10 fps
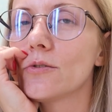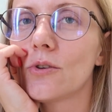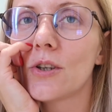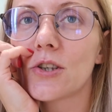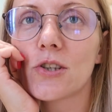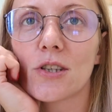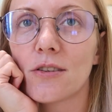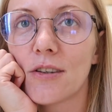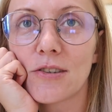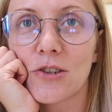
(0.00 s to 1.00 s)
он только через
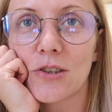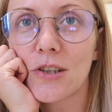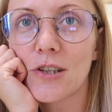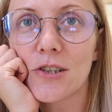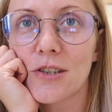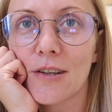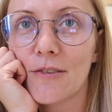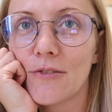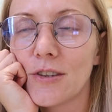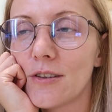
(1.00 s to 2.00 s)
24 часа
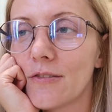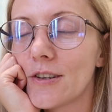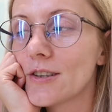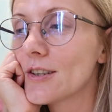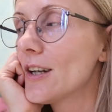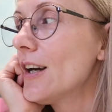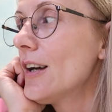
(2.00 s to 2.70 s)
выветривается